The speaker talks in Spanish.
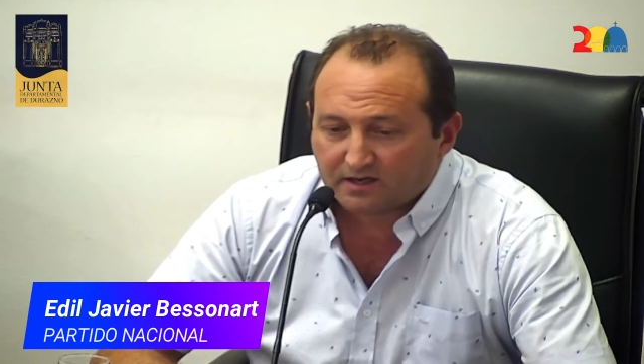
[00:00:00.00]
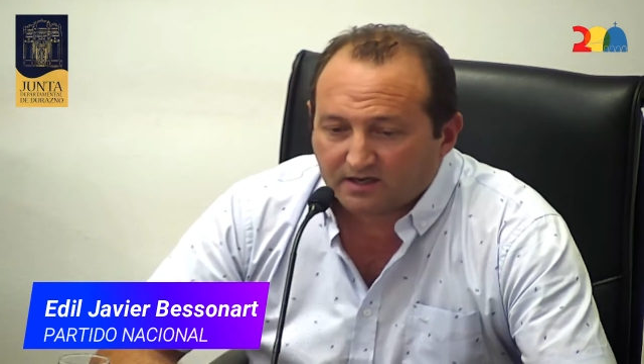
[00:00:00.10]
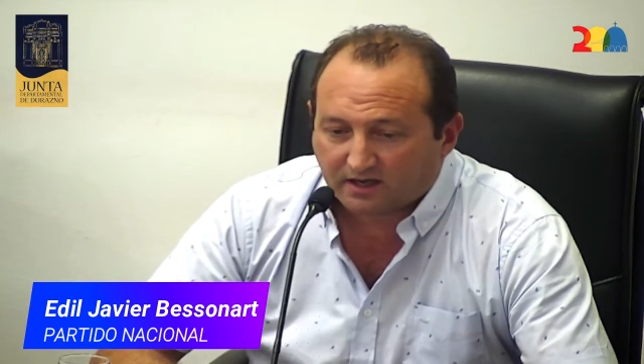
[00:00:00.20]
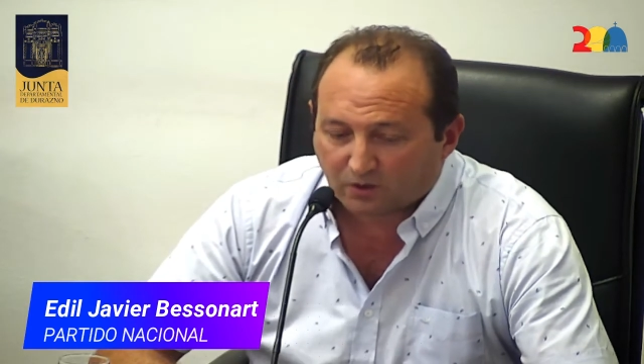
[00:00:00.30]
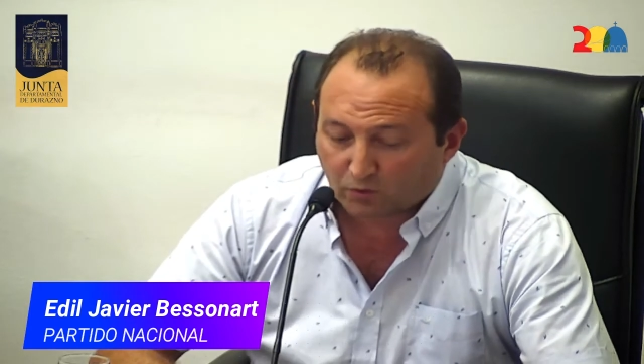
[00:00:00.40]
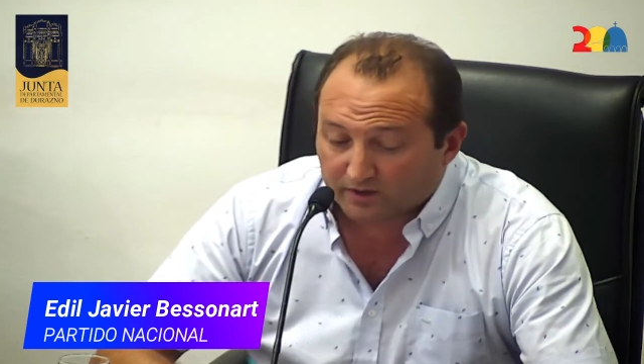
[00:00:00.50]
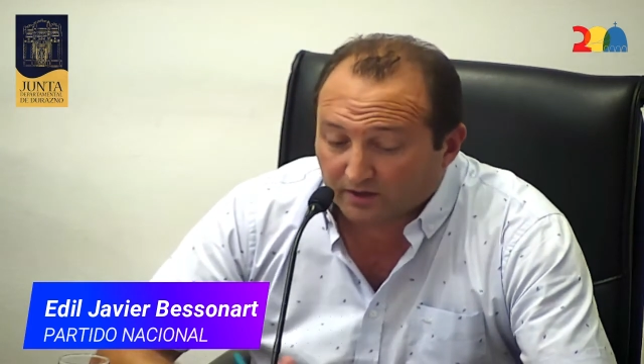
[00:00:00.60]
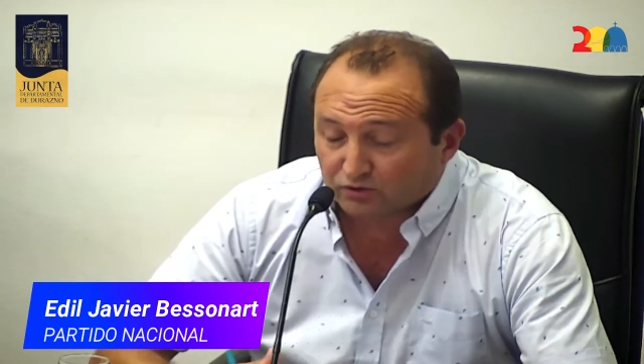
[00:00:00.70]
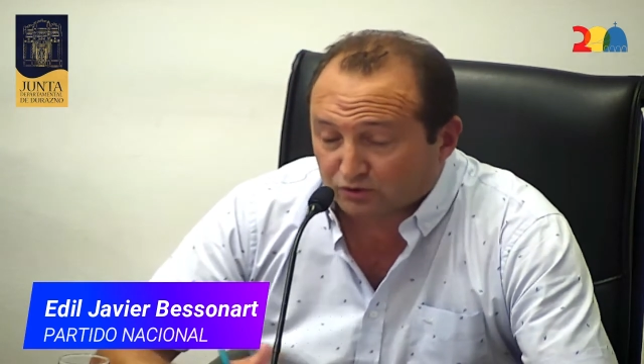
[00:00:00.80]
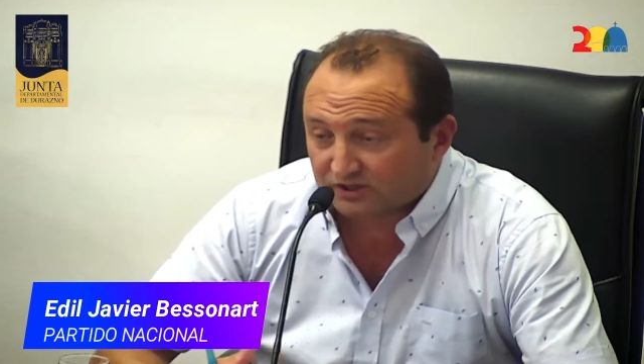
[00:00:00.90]

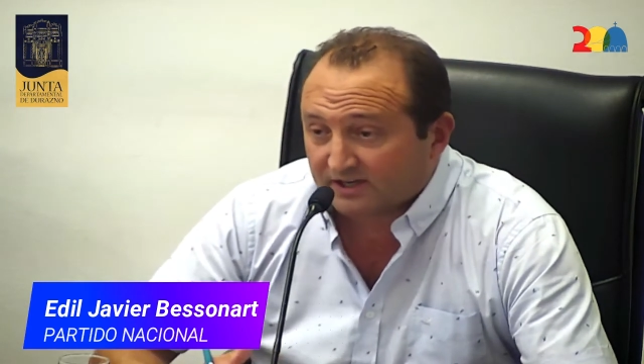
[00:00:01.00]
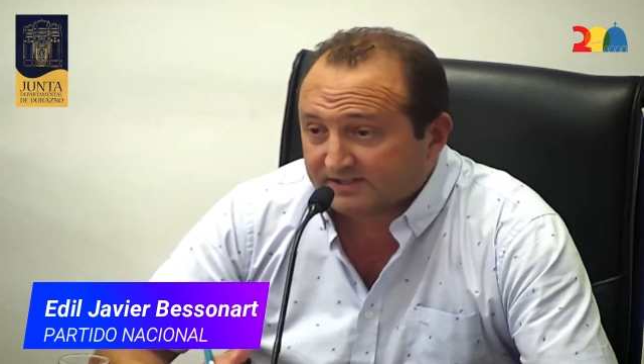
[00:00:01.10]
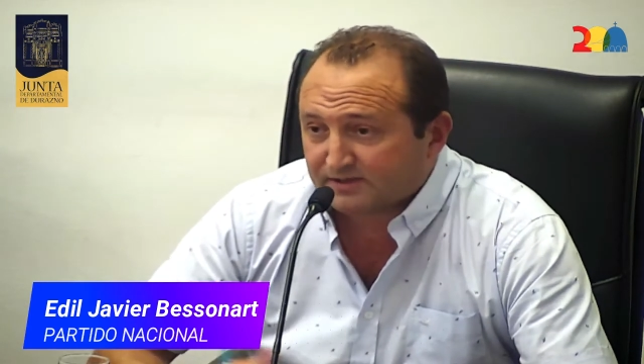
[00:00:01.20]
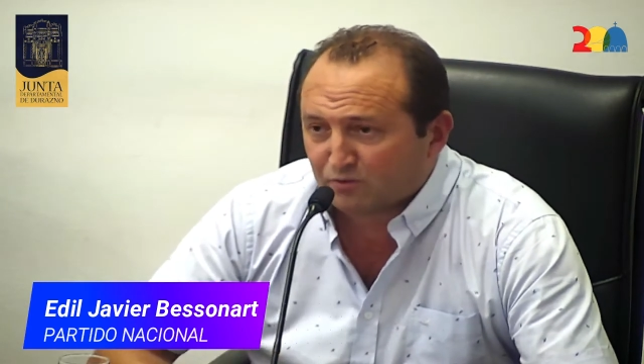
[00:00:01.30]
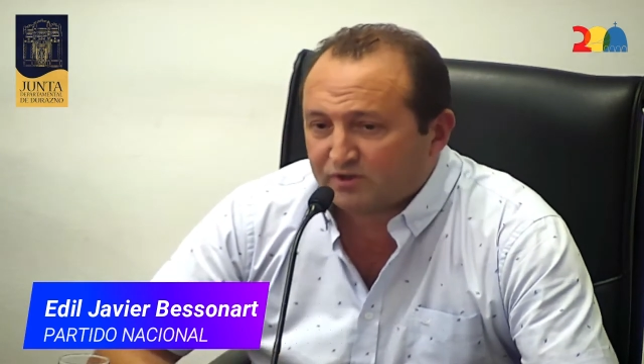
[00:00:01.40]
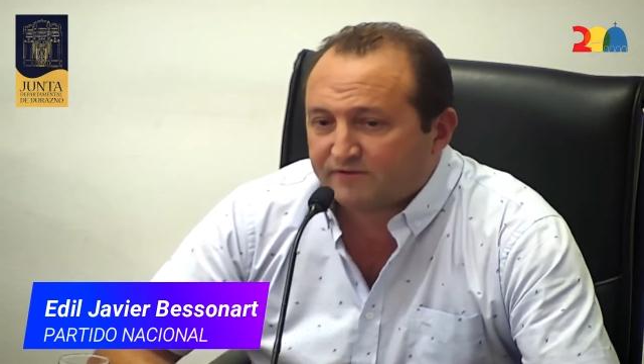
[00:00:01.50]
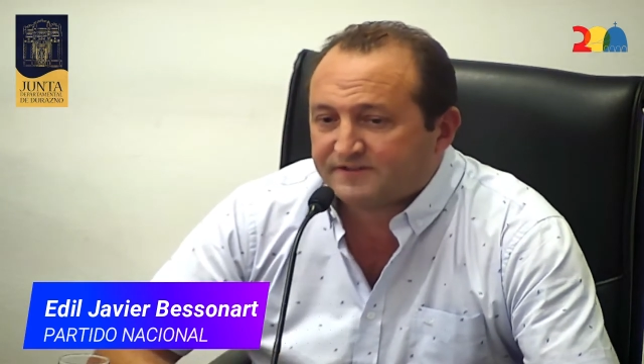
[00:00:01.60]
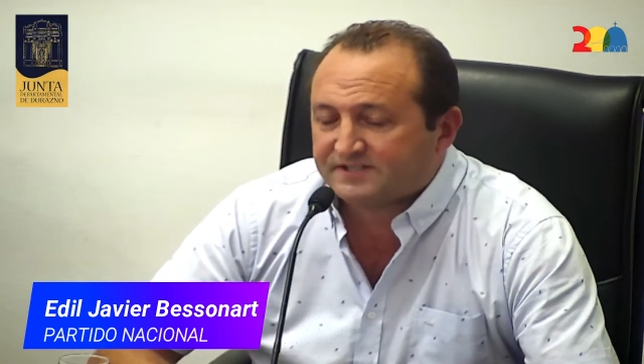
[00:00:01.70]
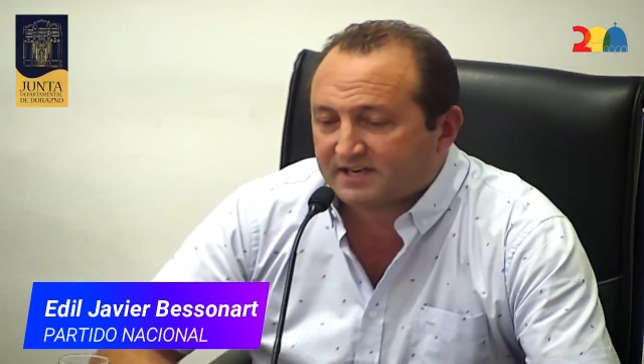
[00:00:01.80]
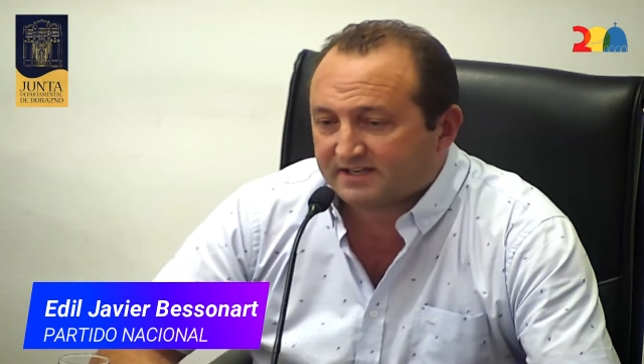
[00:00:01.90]
cuidados o se le hace muy
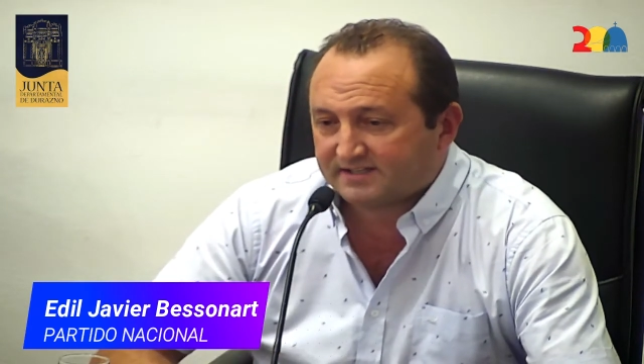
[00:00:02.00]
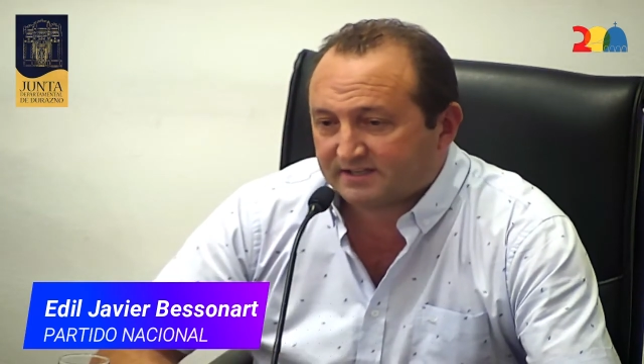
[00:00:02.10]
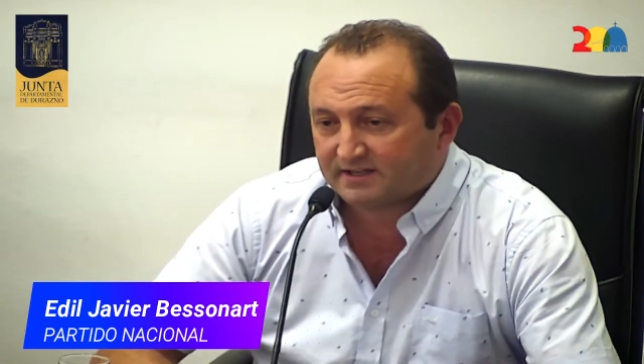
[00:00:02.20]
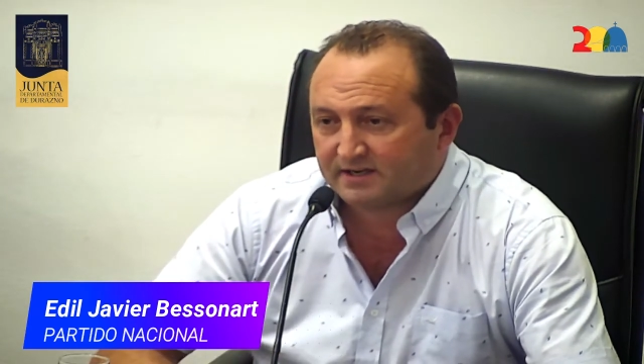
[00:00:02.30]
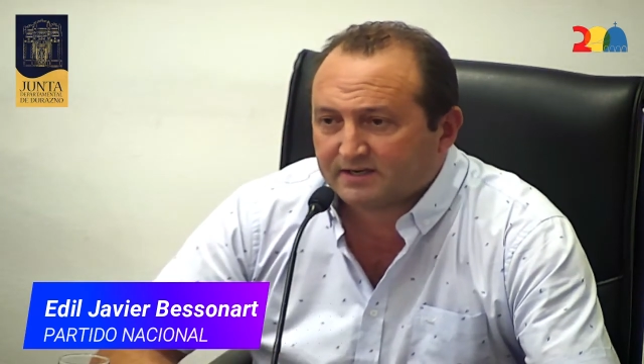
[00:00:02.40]
difícil acceder,